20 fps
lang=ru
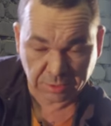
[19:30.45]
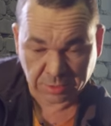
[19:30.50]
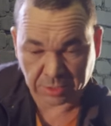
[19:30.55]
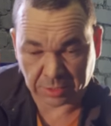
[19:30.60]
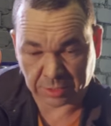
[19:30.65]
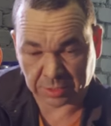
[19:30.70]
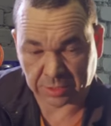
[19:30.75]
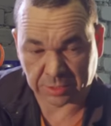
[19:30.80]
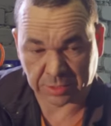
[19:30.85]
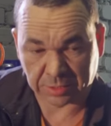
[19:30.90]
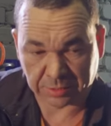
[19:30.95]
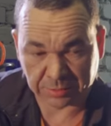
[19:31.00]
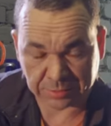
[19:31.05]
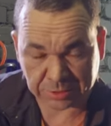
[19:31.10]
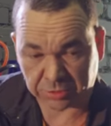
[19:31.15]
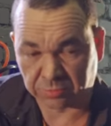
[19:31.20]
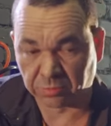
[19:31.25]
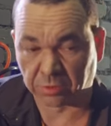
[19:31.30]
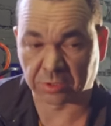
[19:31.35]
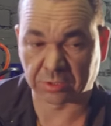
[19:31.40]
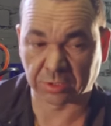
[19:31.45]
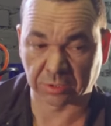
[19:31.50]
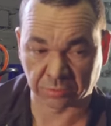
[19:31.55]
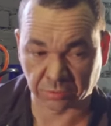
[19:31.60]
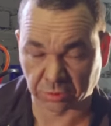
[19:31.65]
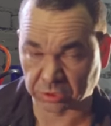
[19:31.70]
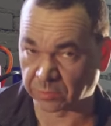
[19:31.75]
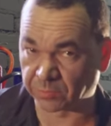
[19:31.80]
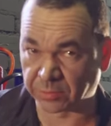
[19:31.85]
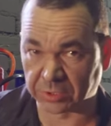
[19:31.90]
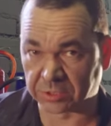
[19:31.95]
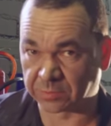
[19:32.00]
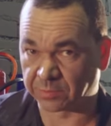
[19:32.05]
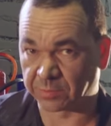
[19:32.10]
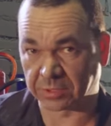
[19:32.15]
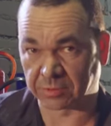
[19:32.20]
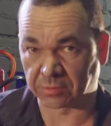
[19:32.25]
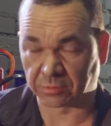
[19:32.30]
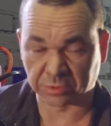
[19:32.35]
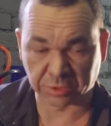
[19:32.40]
А, четвертая тоже, в
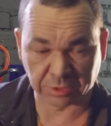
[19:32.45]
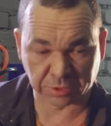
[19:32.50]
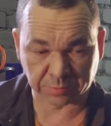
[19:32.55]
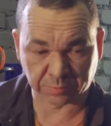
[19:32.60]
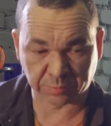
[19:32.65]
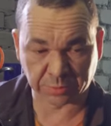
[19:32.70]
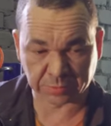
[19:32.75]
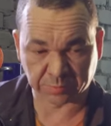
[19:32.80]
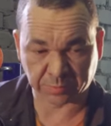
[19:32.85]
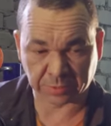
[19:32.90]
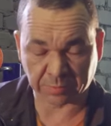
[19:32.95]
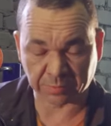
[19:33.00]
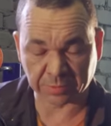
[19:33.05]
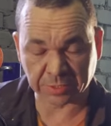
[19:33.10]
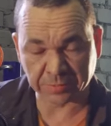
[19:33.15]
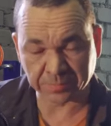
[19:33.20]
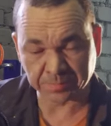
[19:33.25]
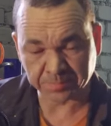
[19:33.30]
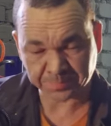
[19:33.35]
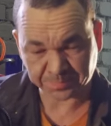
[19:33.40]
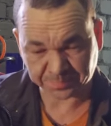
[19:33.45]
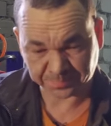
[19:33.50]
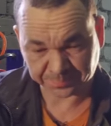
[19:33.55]
принципе, открутилась без проблем.